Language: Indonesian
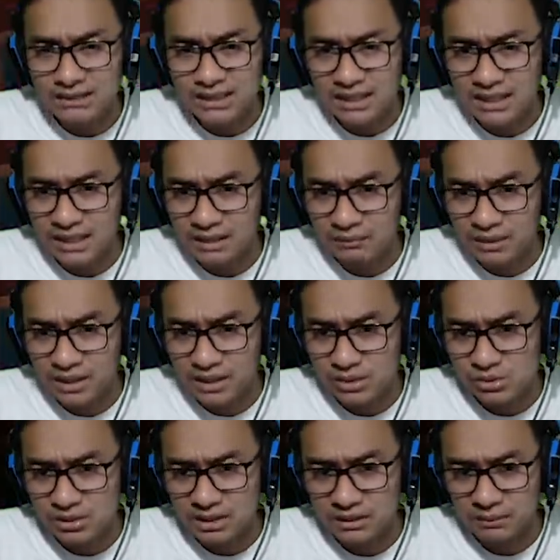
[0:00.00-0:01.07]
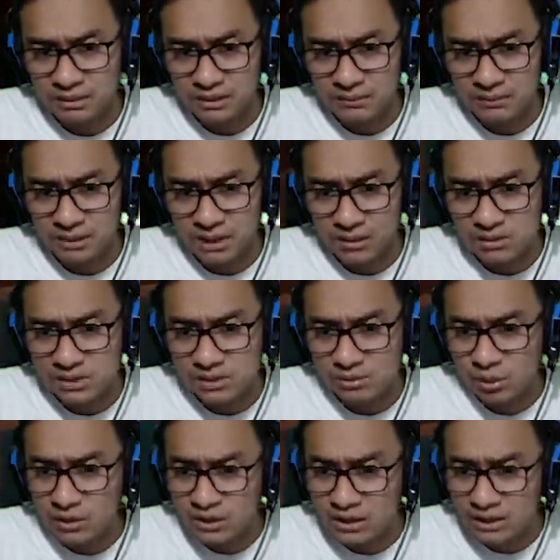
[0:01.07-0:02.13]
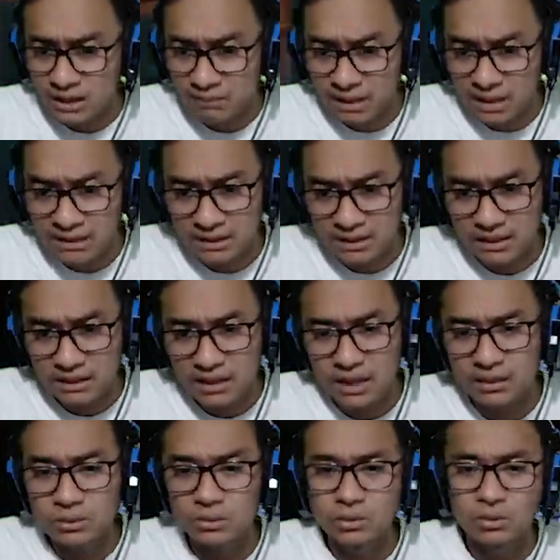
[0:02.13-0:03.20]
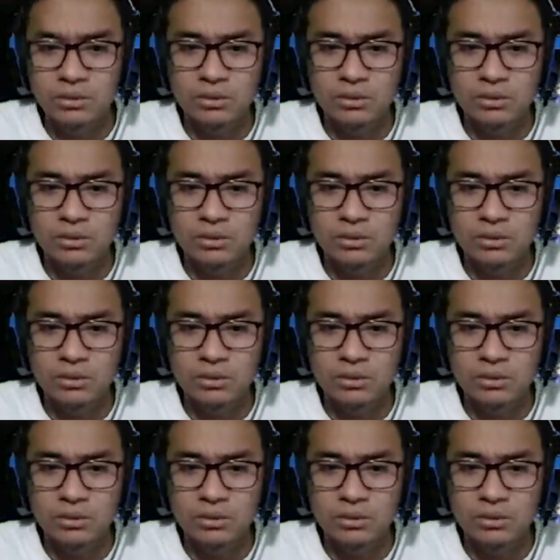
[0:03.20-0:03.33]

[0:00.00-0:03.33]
aja nih yang bikin susah teman-teman. Kalau si wonder enggak mati, ini aduh.